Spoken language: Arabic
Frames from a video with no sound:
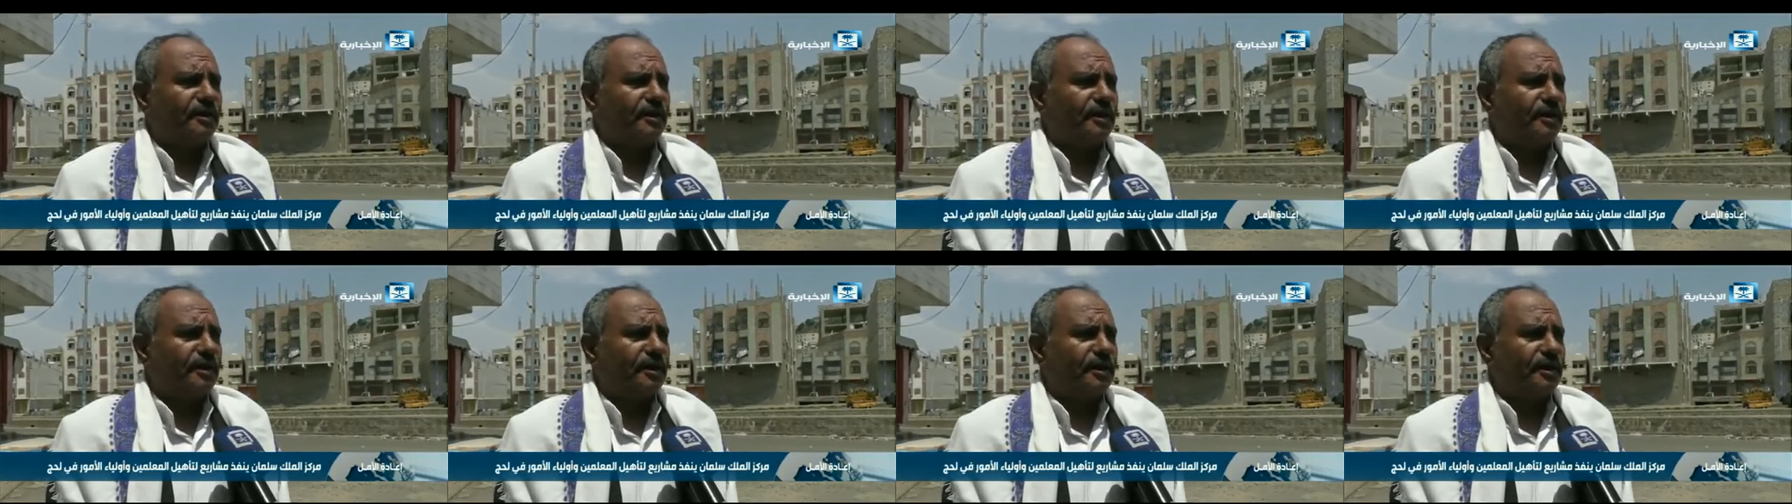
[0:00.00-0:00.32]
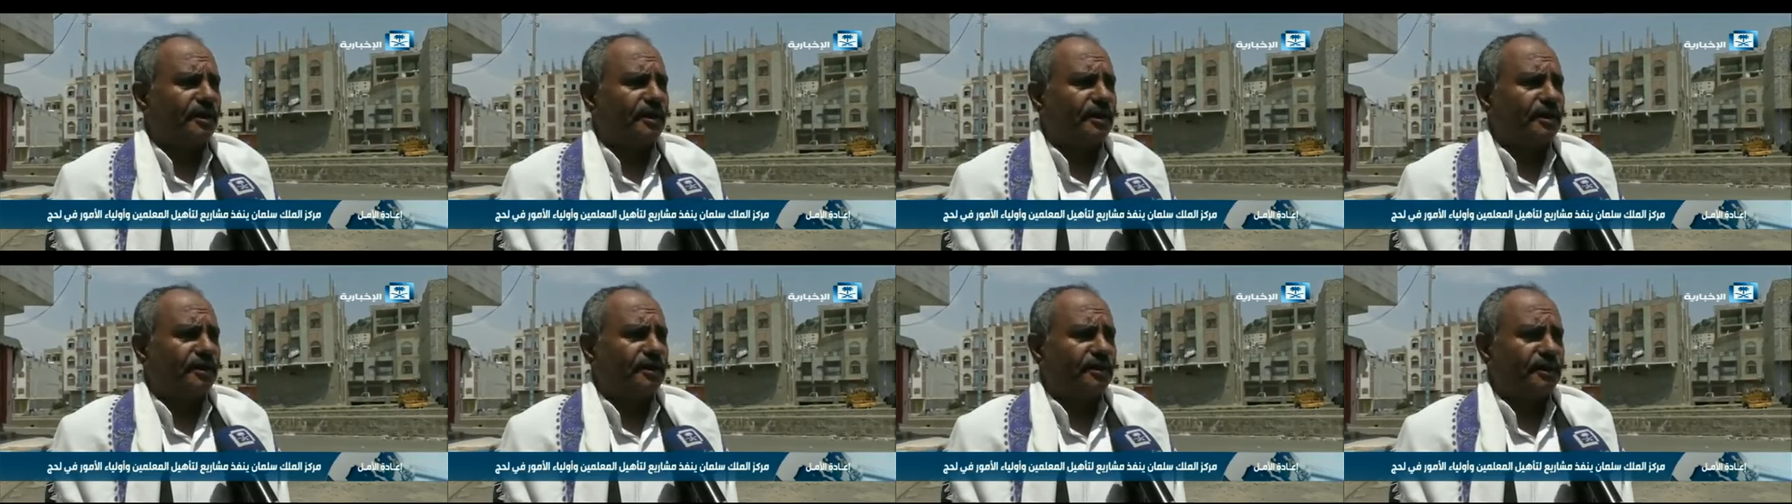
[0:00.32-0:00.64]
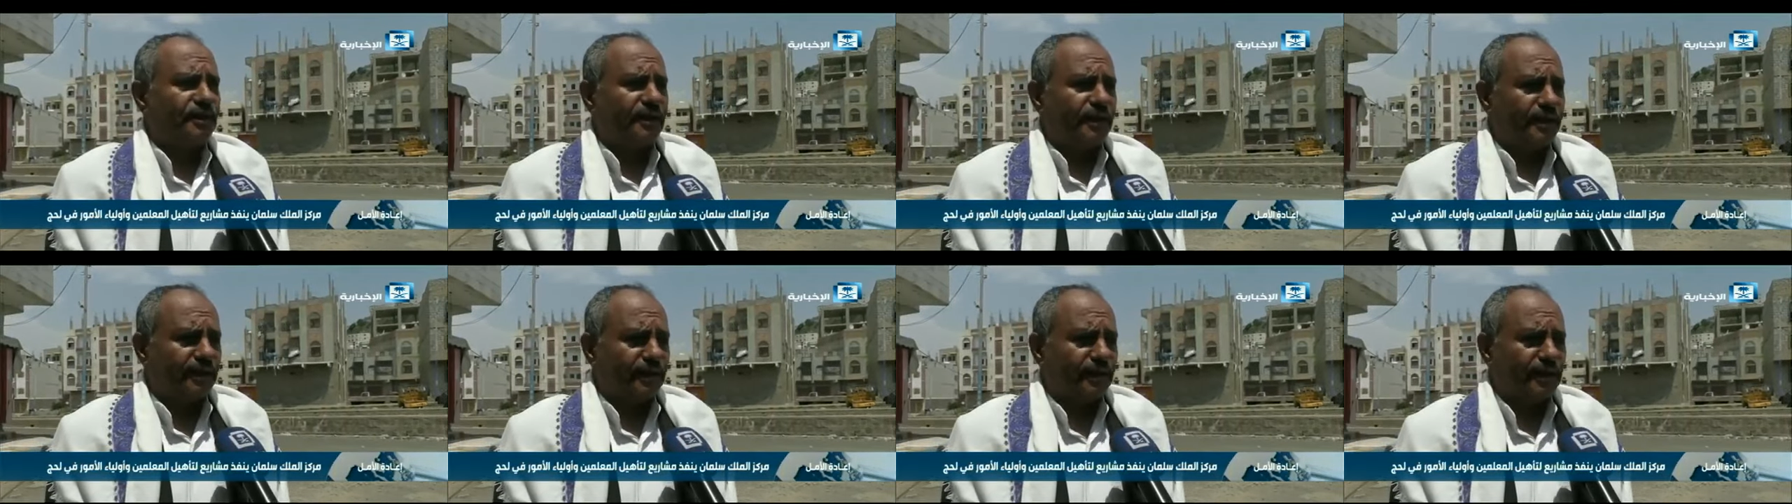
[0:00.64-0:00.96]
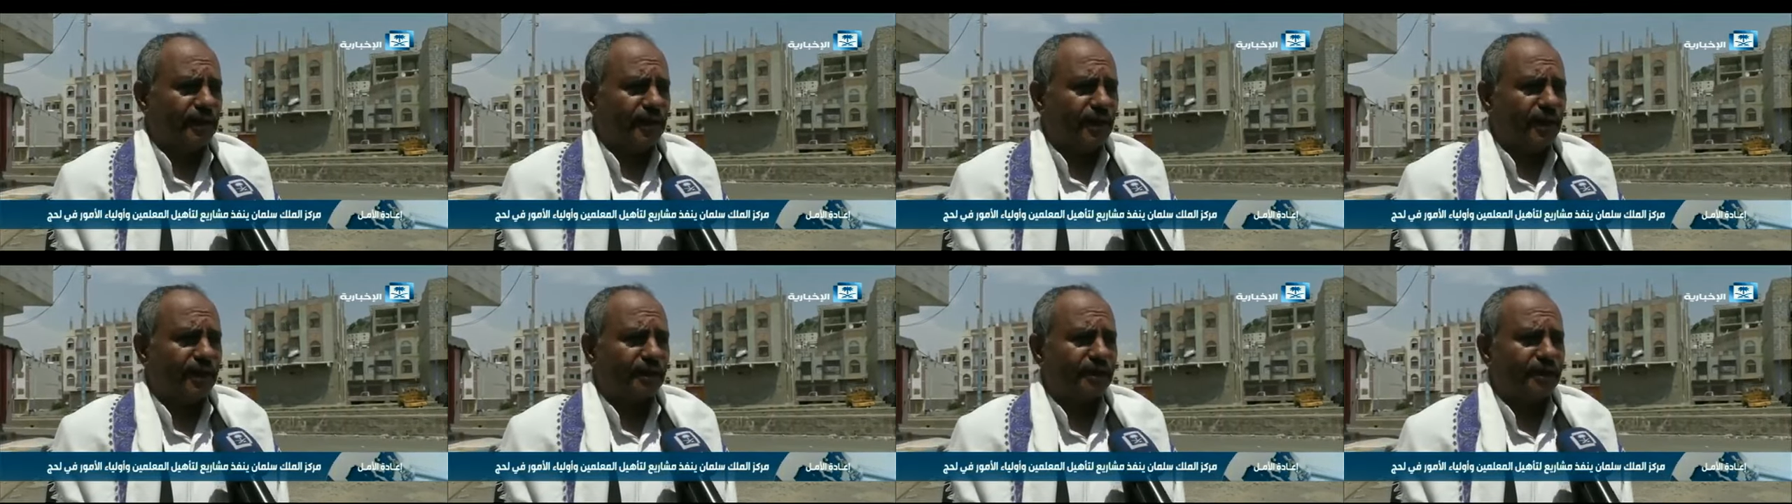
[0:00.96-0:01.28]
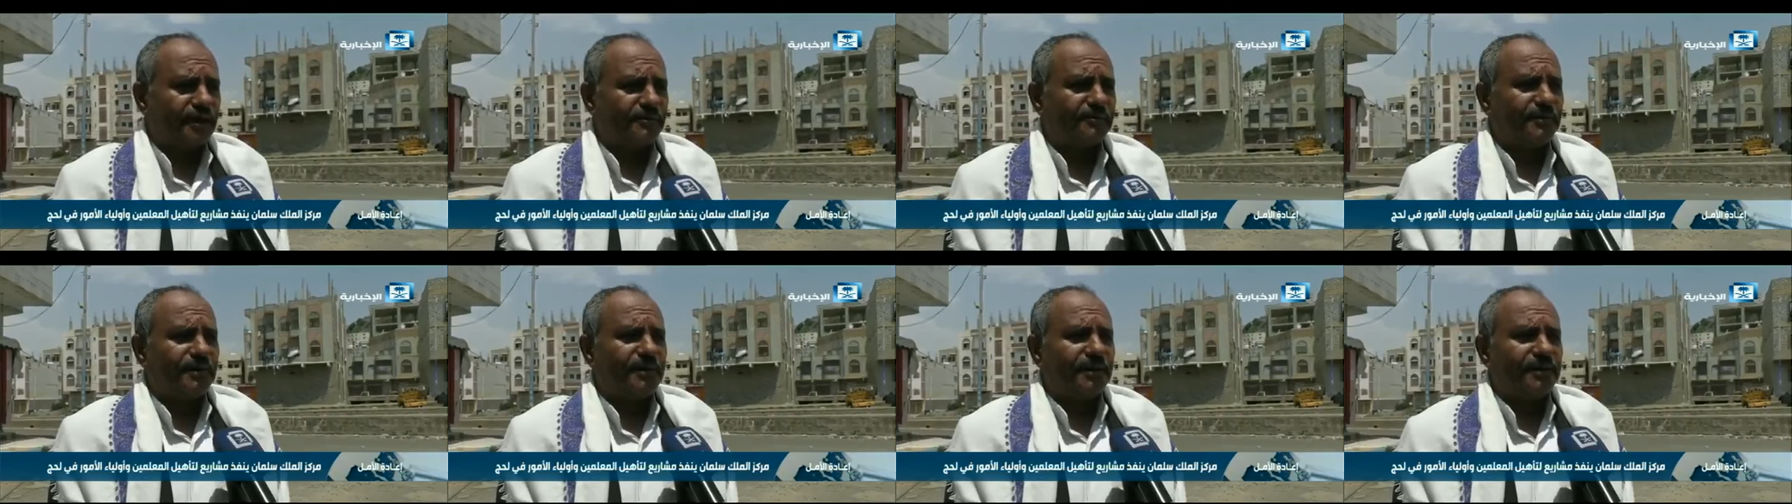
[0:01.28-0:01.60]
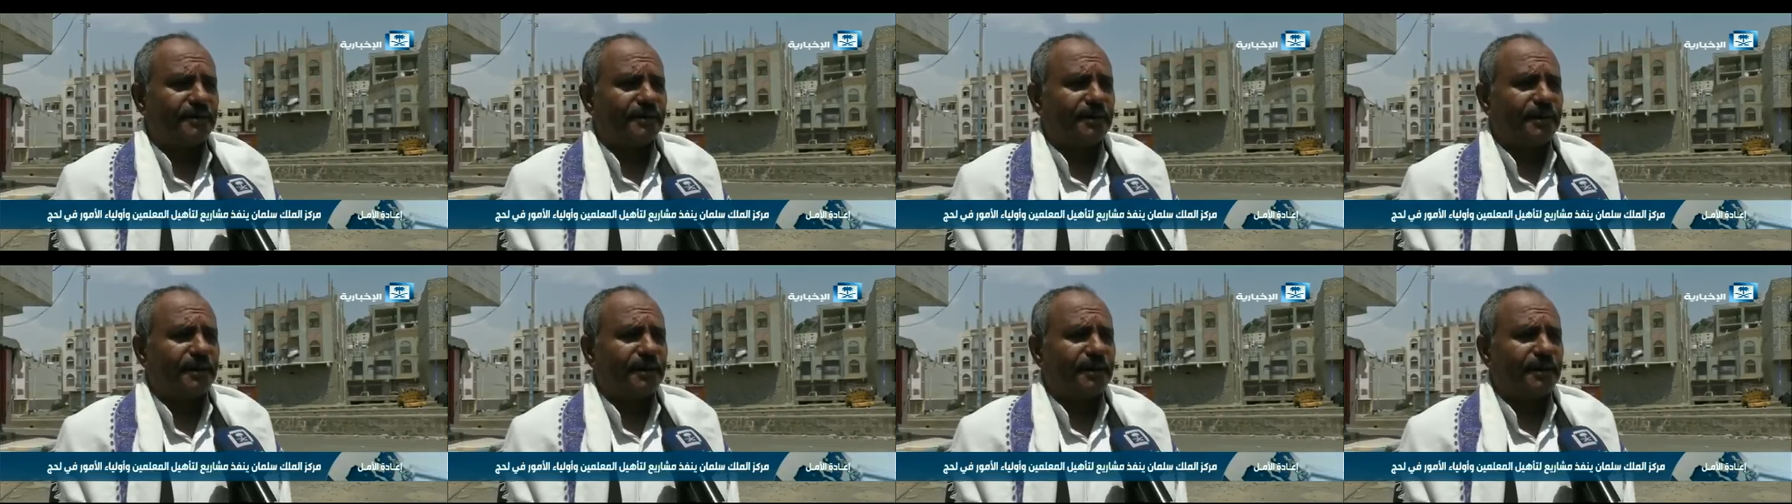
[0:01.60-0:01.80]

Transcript: آه، لإنجاح العملية